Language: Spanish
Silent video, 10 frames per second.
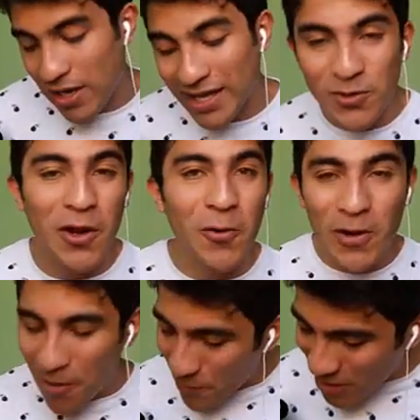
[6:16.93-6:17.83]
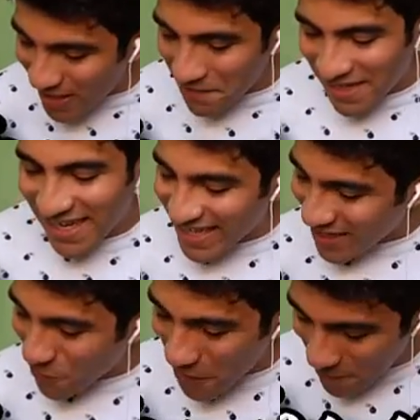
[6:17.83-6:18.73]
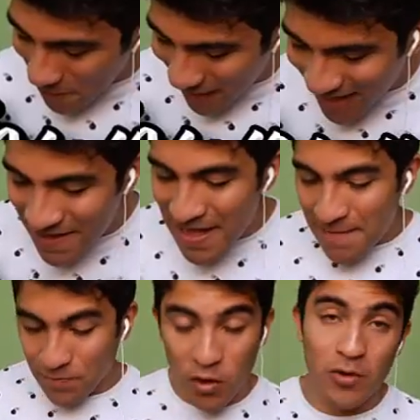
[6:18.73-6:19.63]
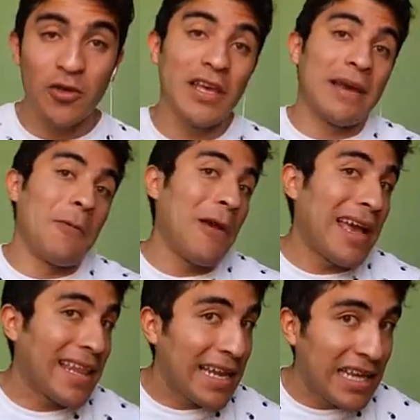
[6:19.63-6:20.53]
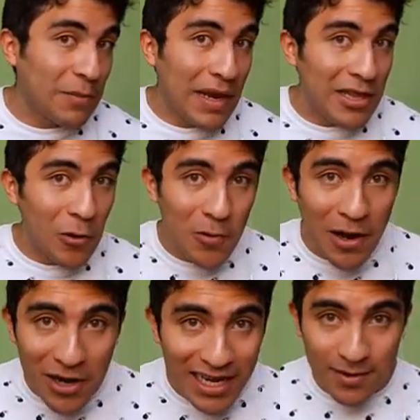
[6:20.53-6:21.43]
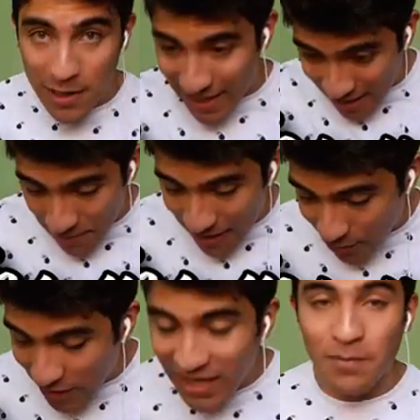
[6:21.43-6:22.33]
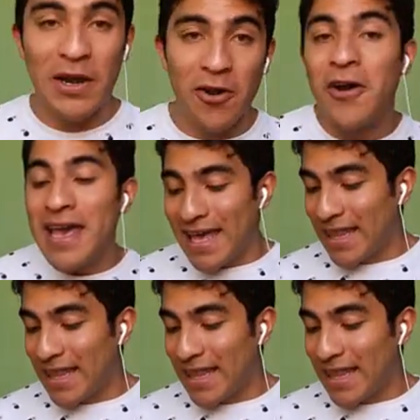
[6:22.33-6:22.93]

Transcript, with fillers: Bueno, ya se unió Julio, muchísimas gracias Julio porque yo, yo dije, me voy a quedar aquí esperando una hora y les voy a quedar mal a ustedes, pero no,